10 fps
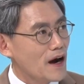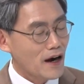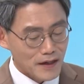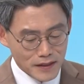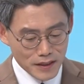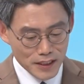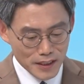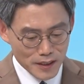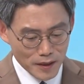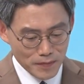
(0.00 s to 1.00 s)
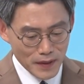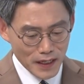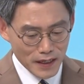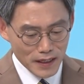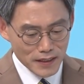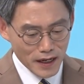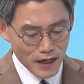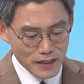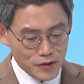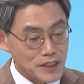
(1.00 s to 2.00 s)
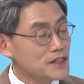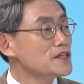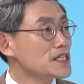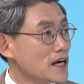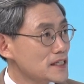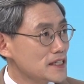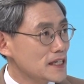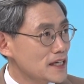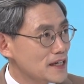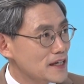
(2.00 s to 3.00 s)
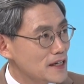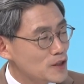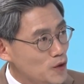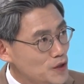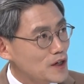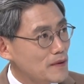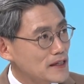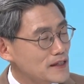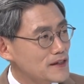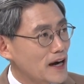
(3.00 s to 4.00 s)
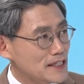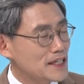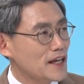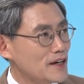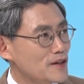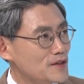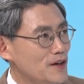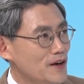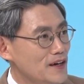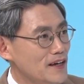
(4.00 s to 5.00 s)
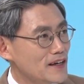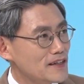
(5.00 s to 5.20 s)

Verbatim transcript: 아, 그래서 직접 이제 스위스 현지까지 네. 초청을 받아서 가시게 된 거군요. 네네. 네.